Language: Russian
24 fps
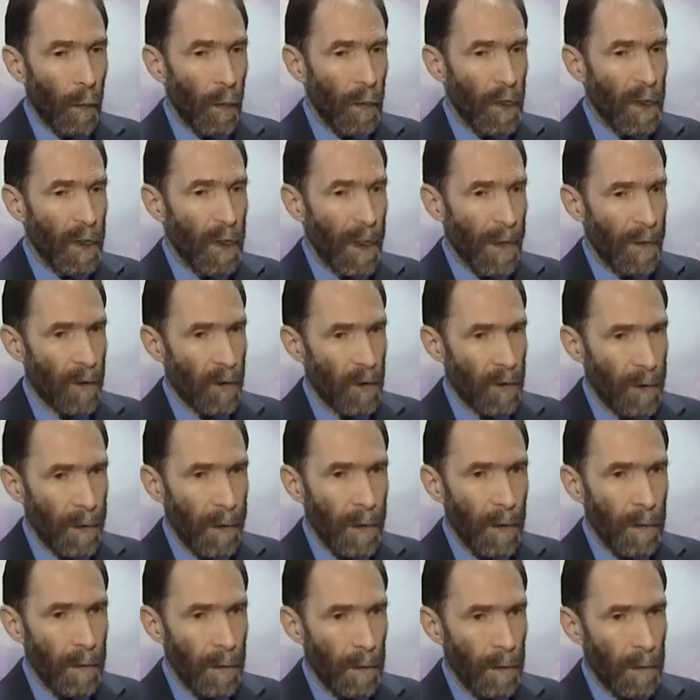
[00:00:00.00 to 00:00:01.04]

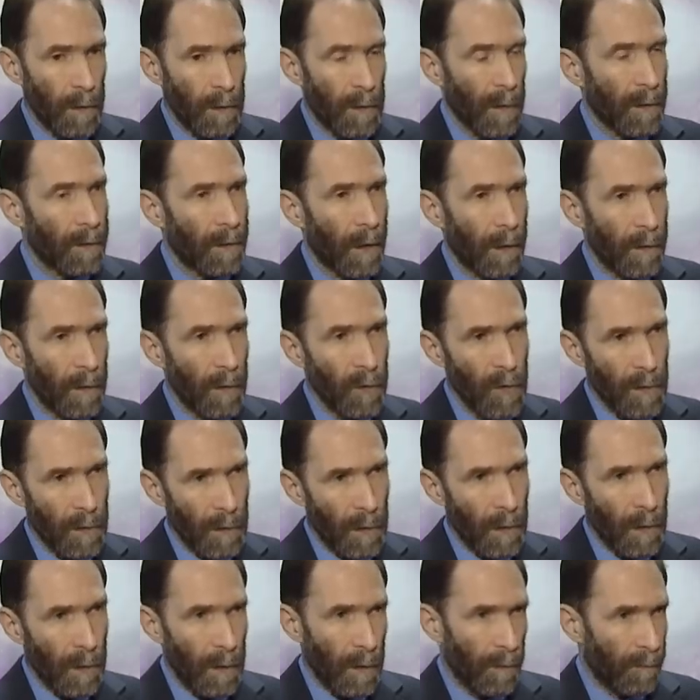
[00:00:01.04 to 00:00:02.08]
учащении
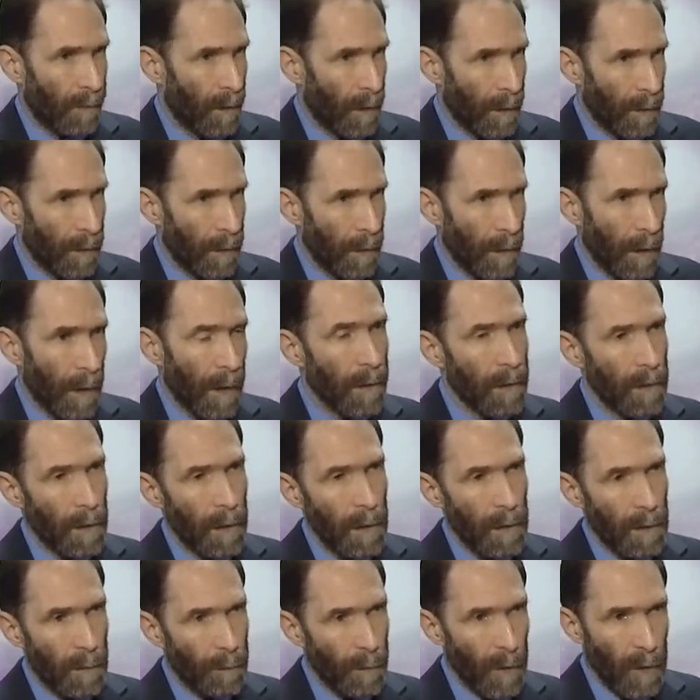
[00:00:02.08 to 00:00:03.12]
тектонических явлений,
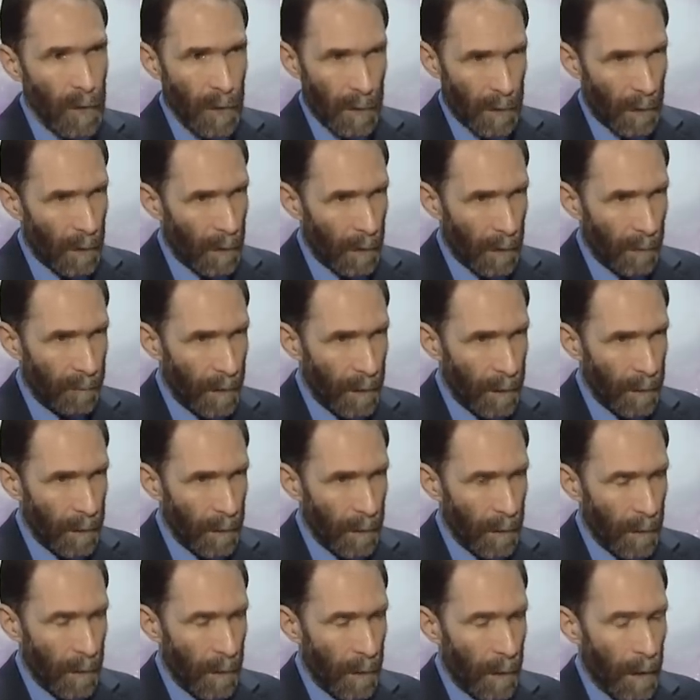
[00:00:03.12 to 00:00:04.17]
сейсмических
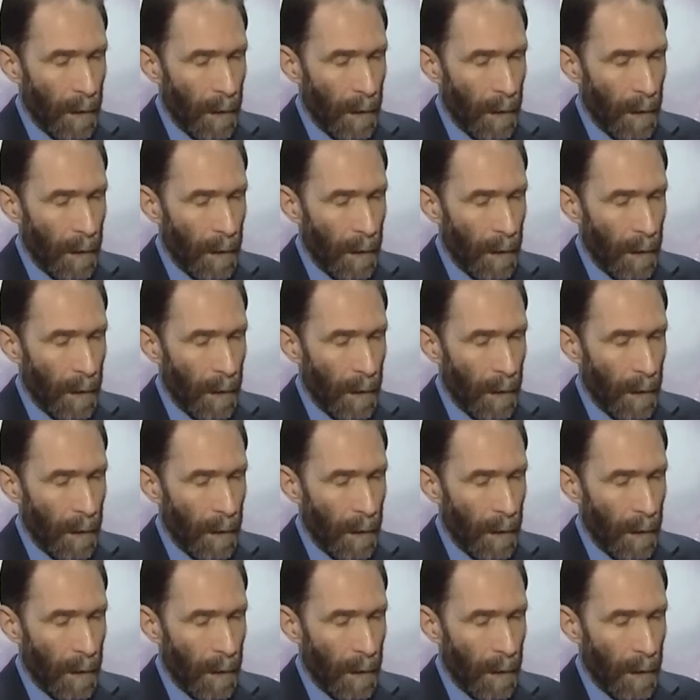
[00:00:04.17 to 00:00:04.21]
явлений.